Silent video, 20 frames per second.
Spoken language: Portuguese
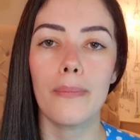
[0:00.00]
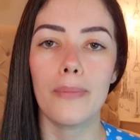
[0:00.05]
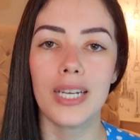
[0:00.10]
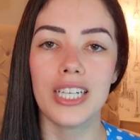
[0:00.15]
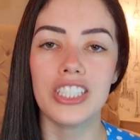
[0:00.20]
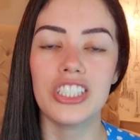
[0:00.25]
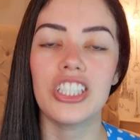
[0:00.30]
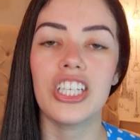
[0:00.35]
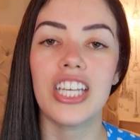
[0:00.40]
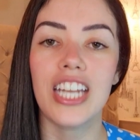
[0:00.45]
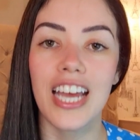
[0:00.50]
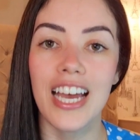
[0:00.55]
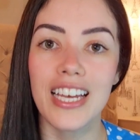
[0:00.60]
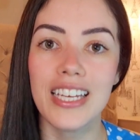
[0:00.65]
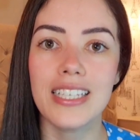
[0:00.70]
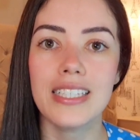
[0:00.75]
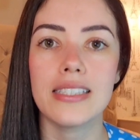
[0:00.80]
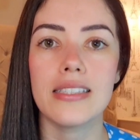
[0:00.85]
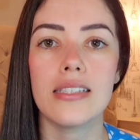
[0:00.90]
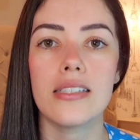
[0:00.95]
para gerar
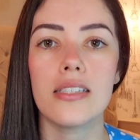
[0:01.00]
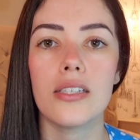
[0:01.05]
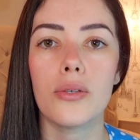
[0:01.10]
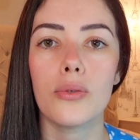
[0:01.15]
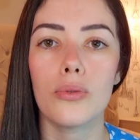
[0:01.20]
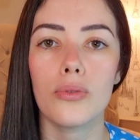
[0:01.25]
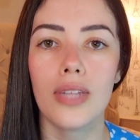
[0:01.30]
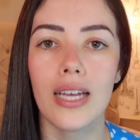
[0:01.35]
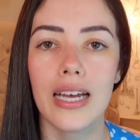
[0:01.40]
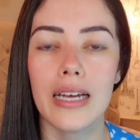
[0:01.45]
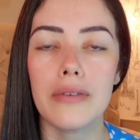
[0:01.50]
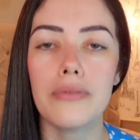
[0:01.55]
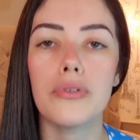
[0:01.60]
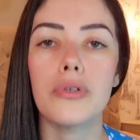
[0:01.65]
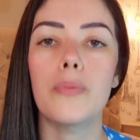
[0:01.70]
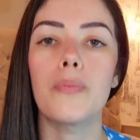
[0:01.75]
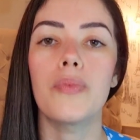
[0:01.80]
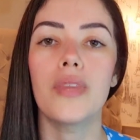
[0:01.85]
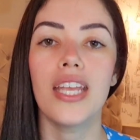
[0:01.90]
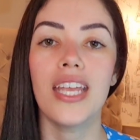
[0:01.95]
esse
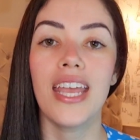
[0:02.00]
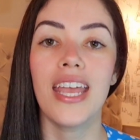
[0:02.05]
executável